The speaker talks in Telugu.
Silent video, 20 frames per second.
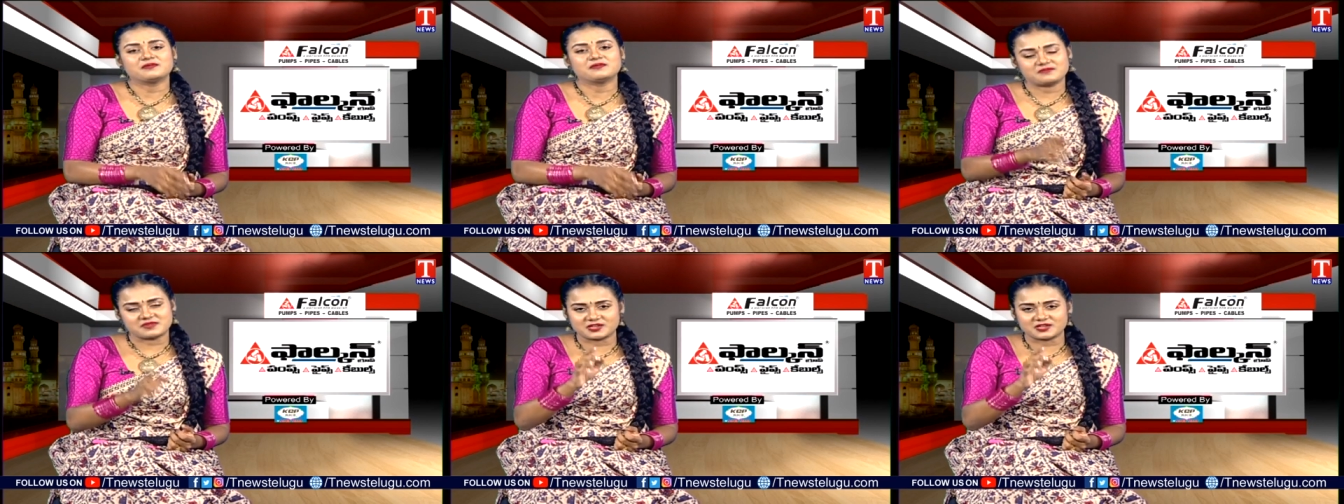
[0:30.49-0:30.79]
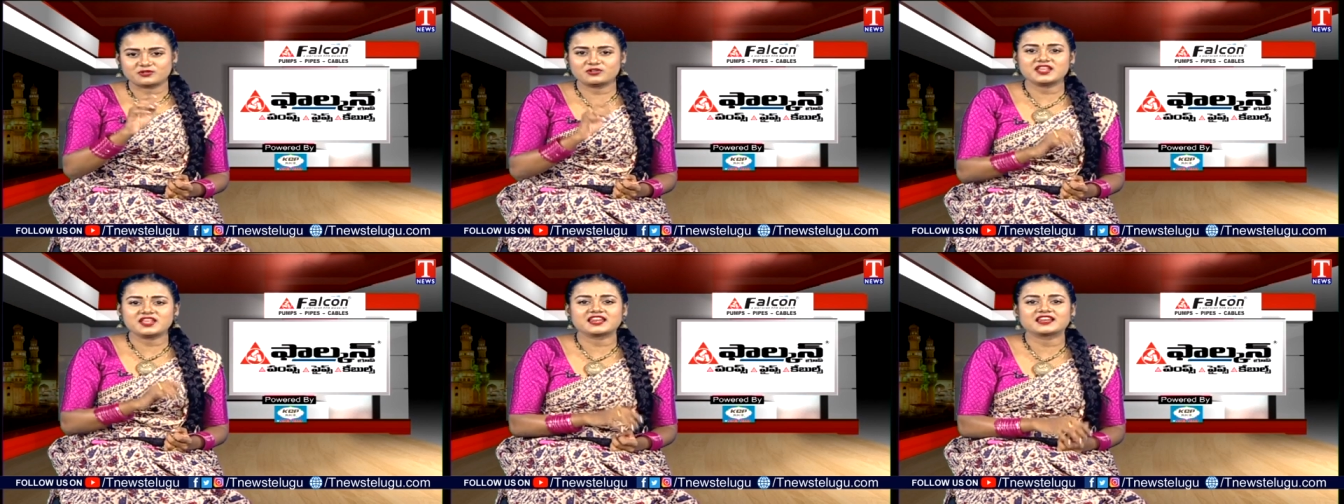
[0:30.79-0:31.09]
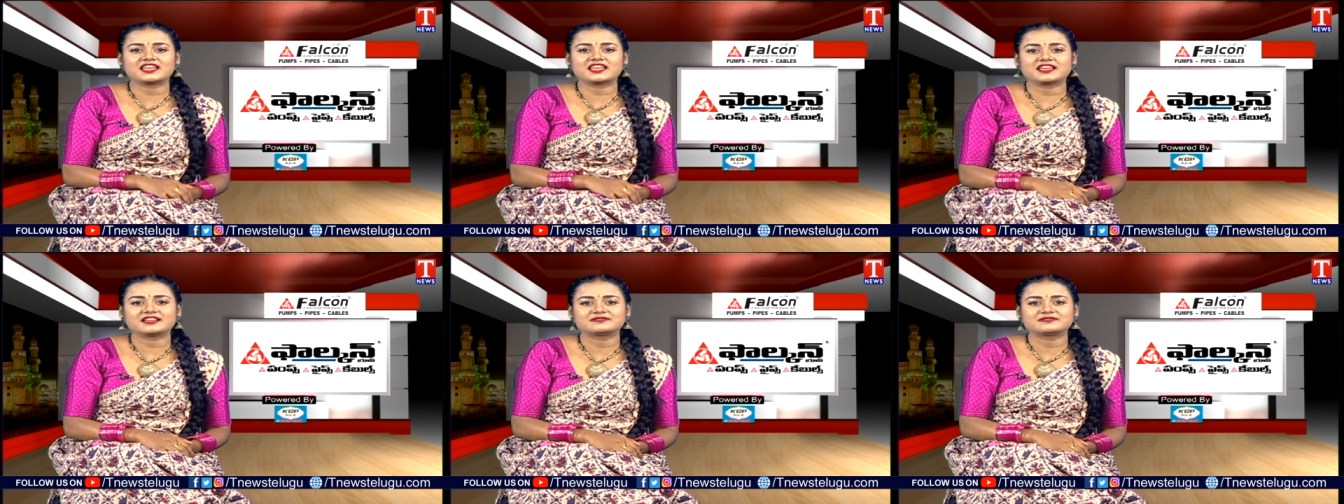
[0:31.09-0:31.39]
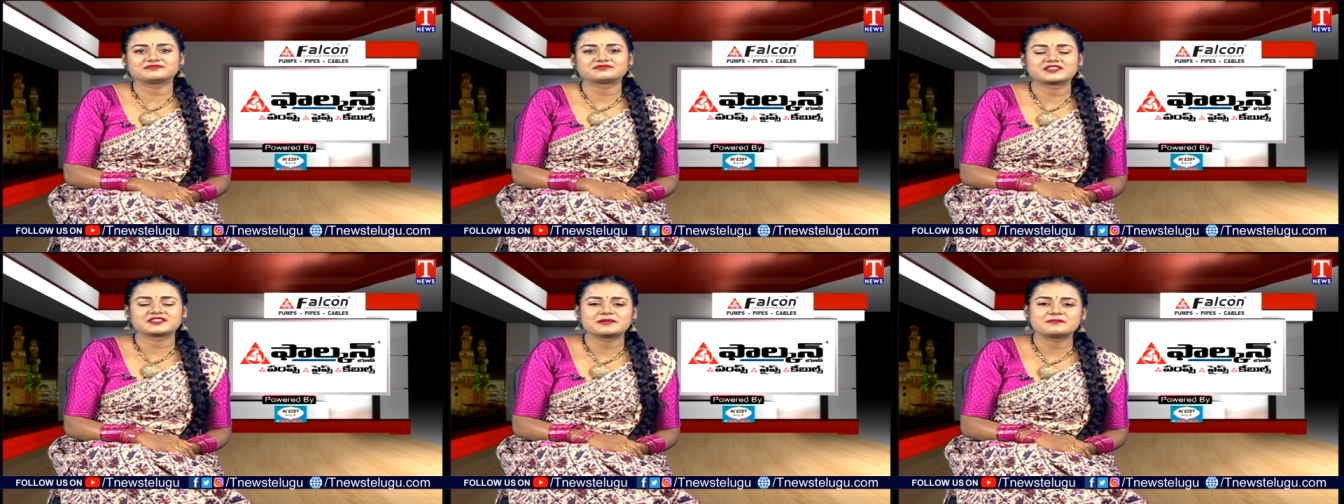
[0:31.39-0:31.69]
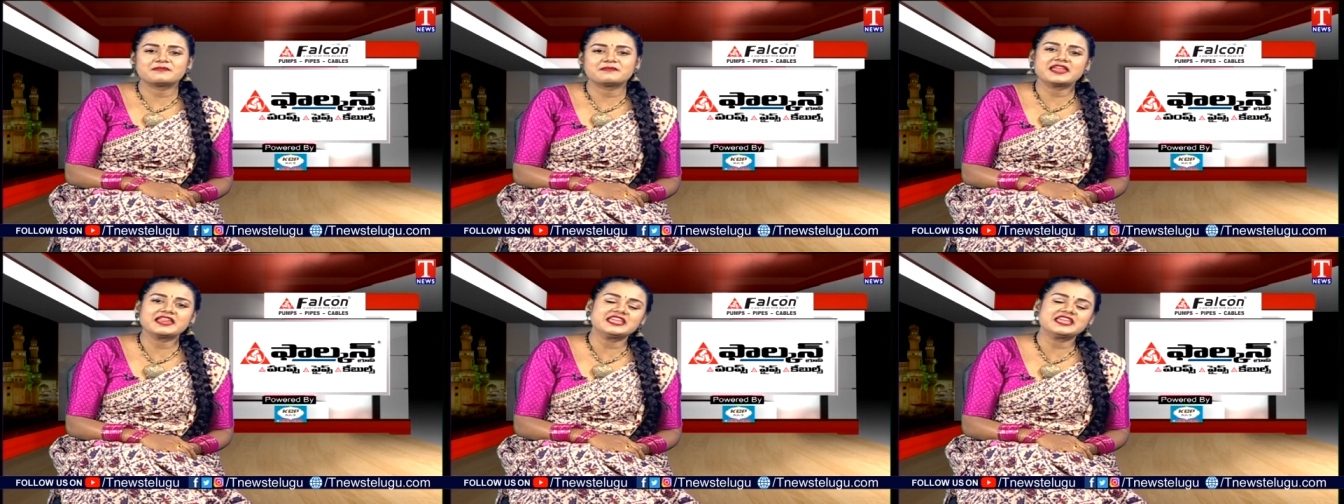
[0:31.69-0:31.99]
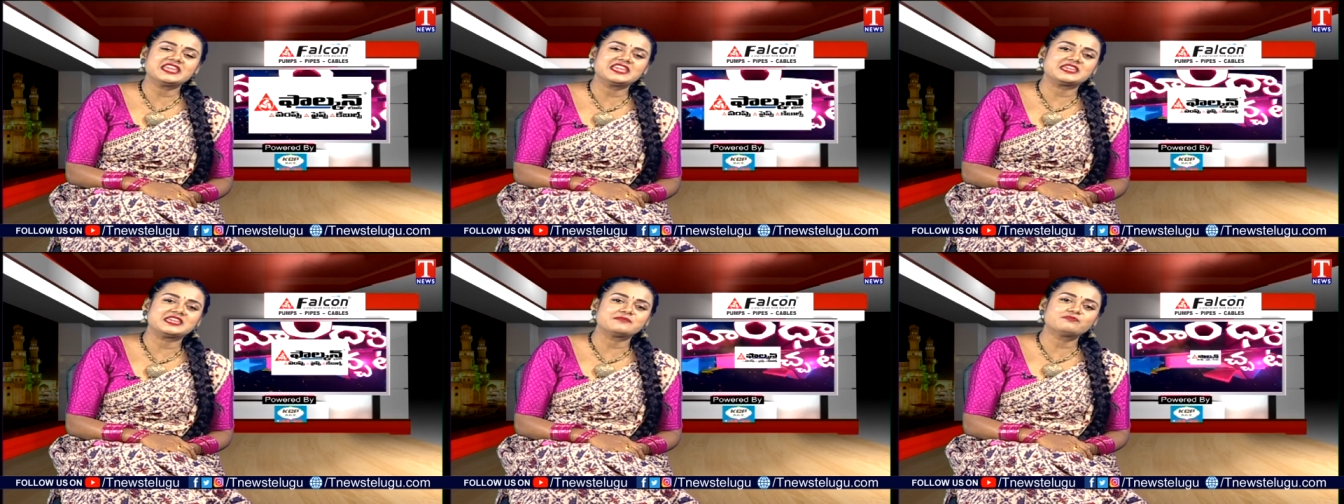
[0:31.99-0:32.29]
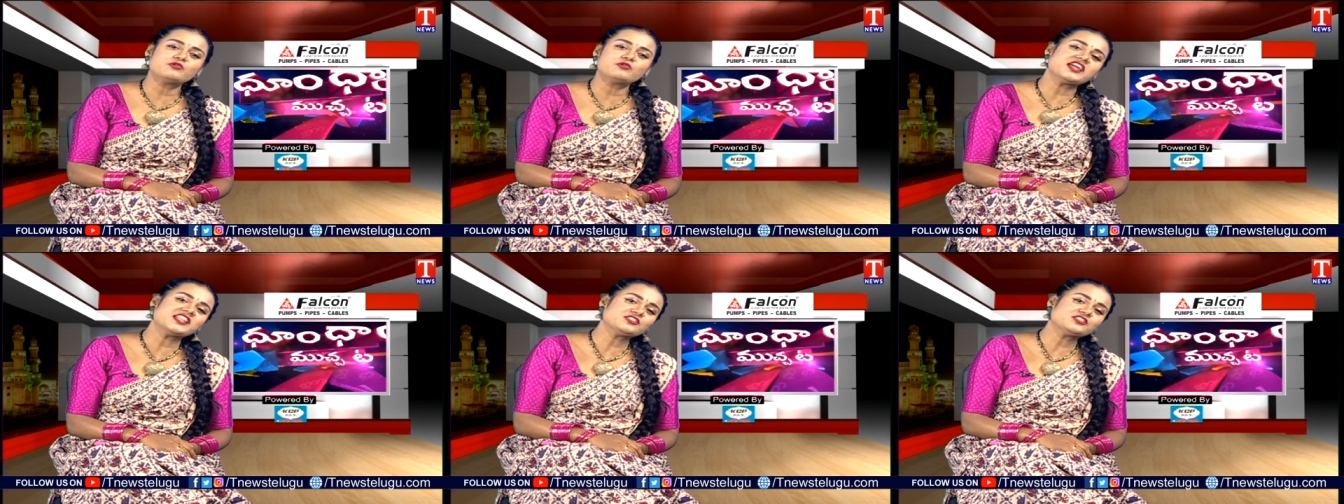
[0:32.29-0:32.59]
మీకు కూడా ఎరికే మరి
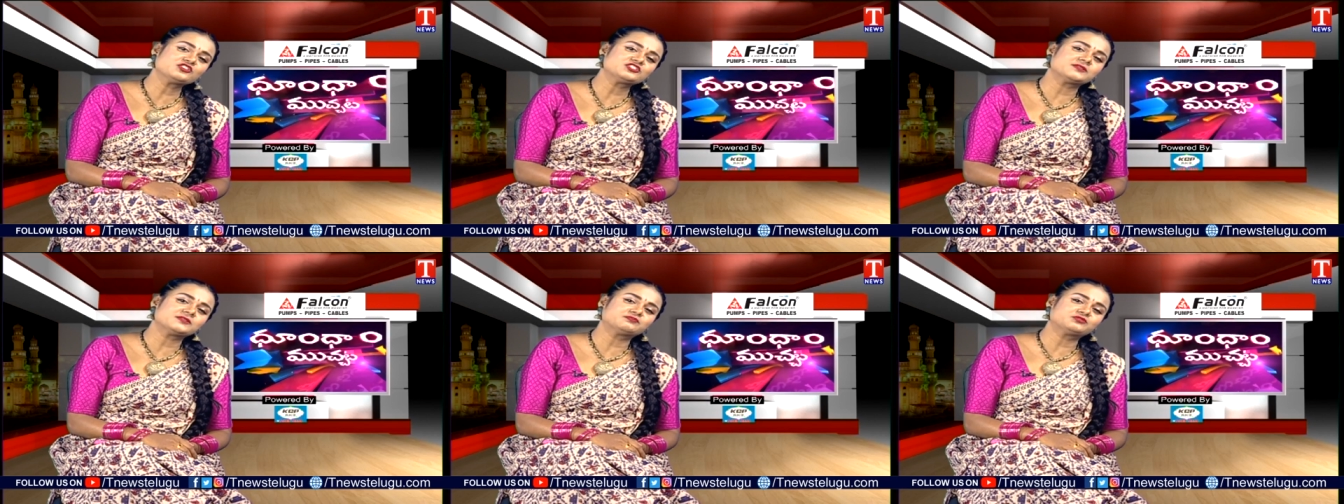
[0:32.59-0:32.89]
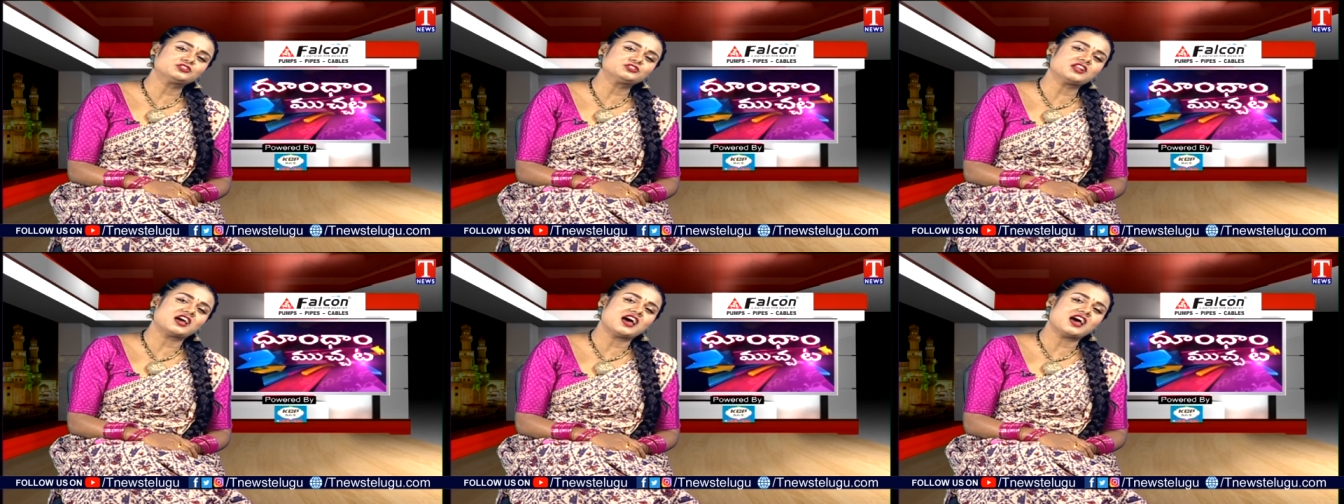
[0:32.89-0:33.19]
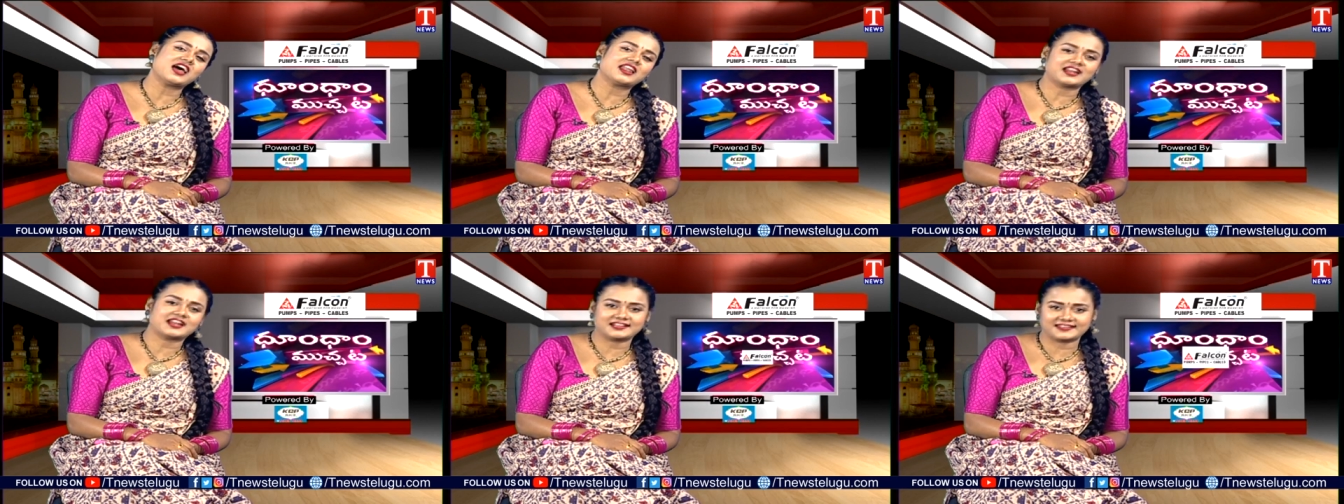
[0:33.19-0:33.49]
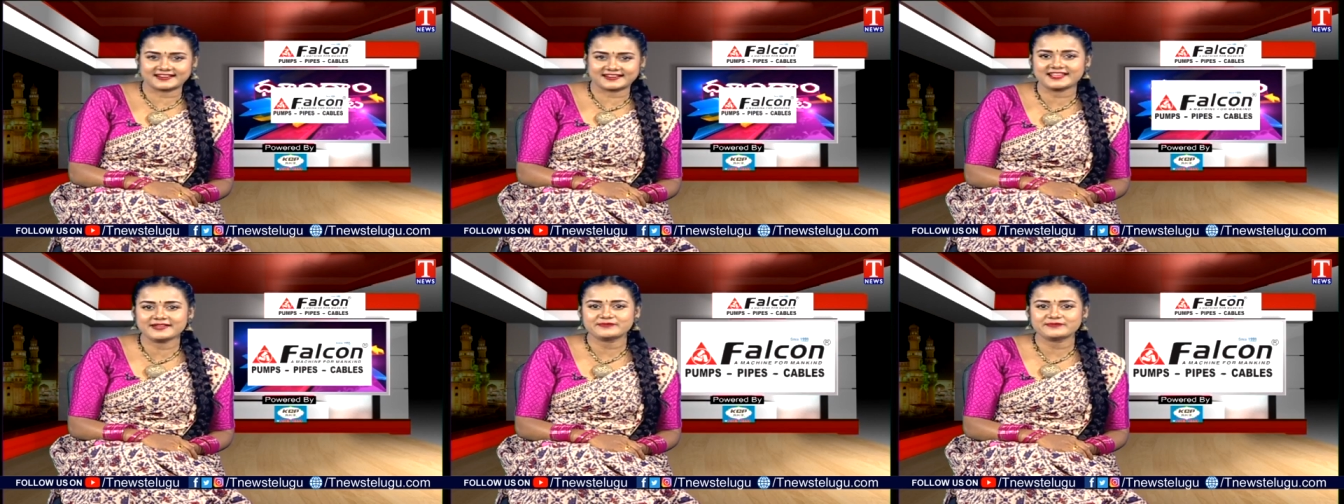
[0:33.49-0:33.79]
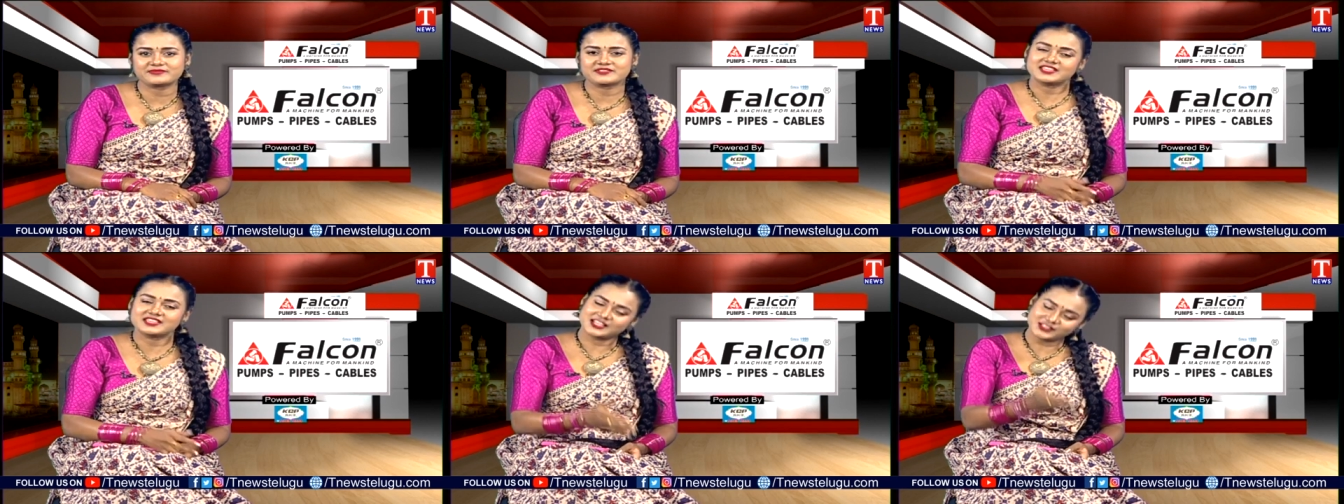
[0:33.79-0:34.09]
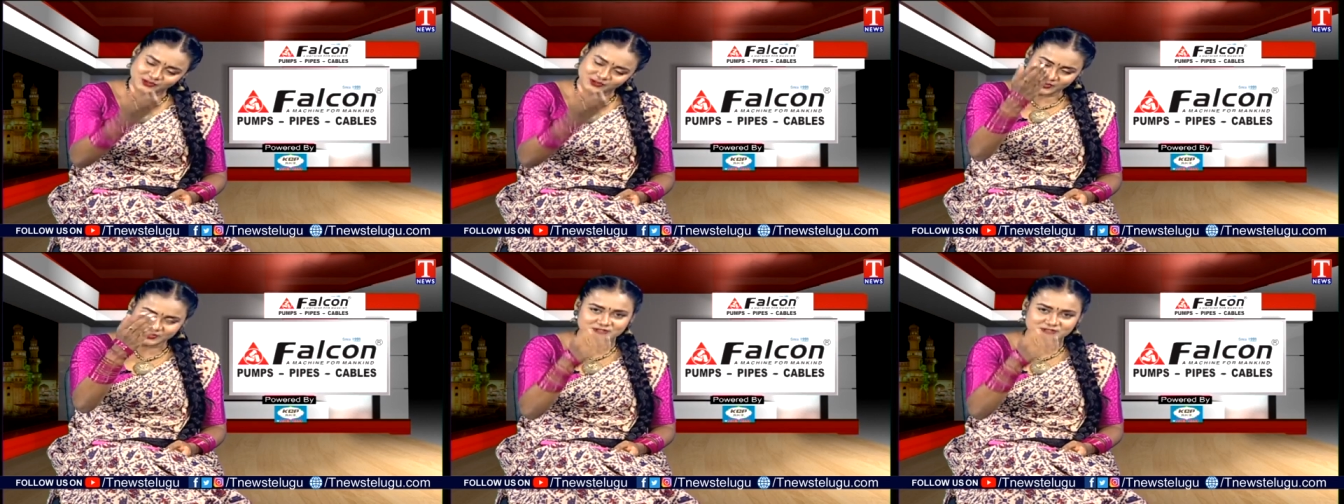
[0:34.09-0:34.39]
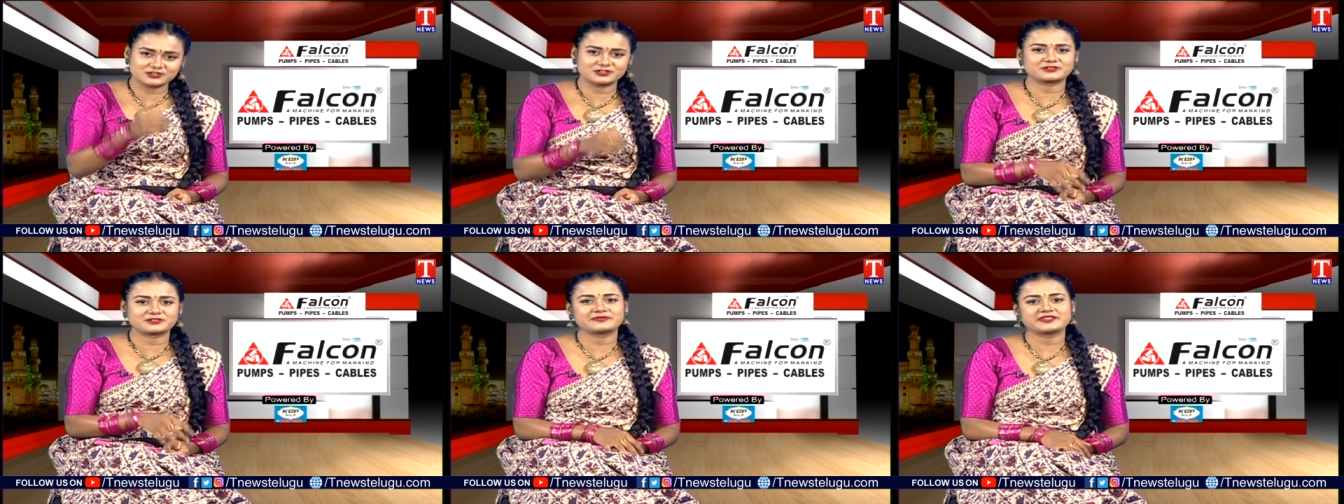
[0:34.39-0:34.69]
ఇప్పుడు ఎందుకు చెప్తున్నా అని అంటారా ఎందుకో
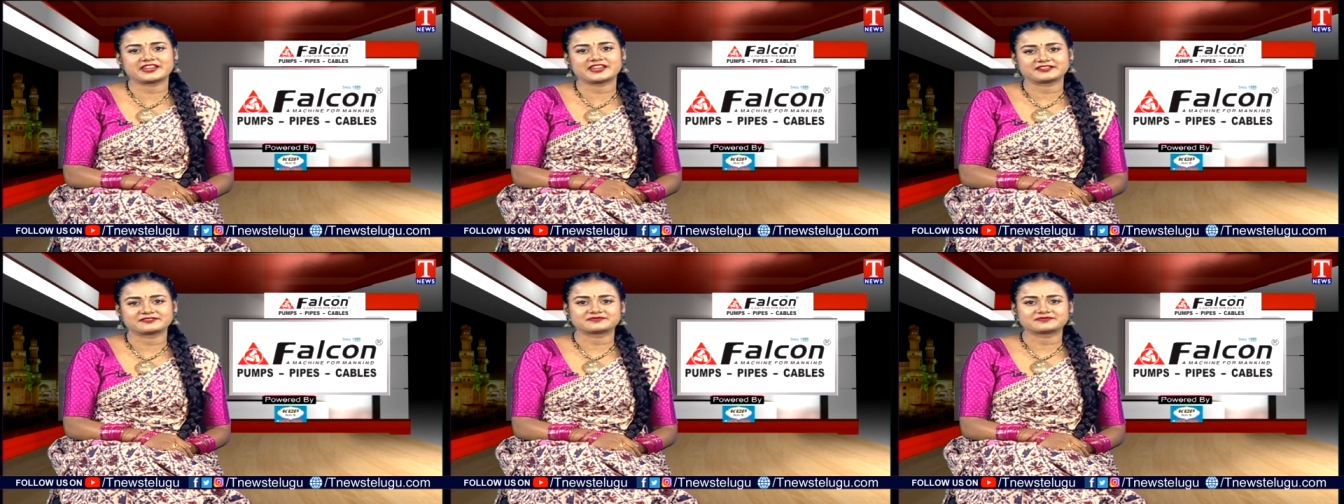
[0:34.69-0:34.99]
చూడరు మీరే